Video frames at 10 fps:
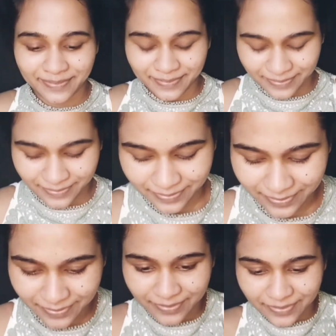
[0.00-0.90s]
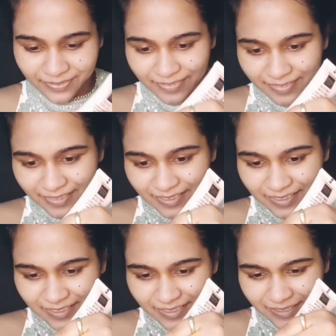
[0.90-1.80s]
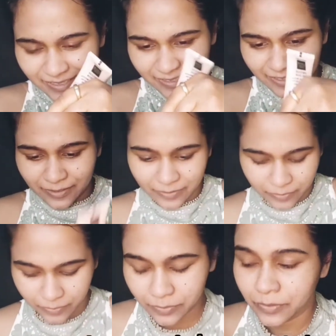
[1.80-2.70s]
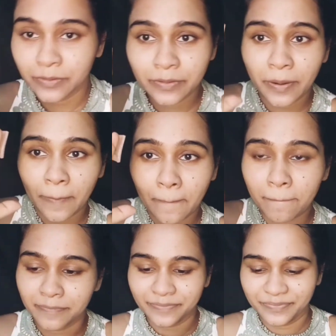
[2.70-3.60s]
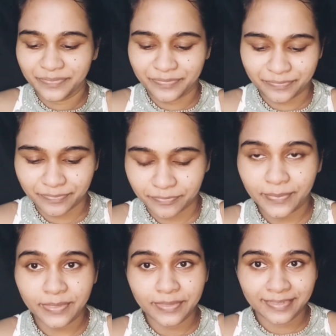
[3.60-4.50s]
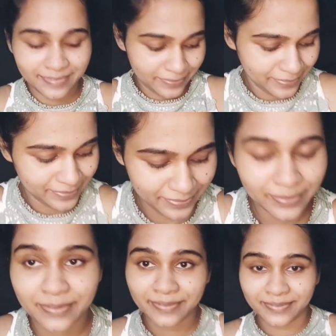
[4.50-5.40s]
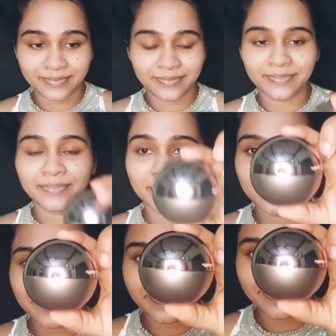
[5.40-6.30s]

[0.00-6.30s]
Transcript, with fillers: এই সিসি ক্রিমটা ইউজ করব এখানে আমার সেট হলো বেইচ অ্যান্ড এটা আমি অল্প একটু নেব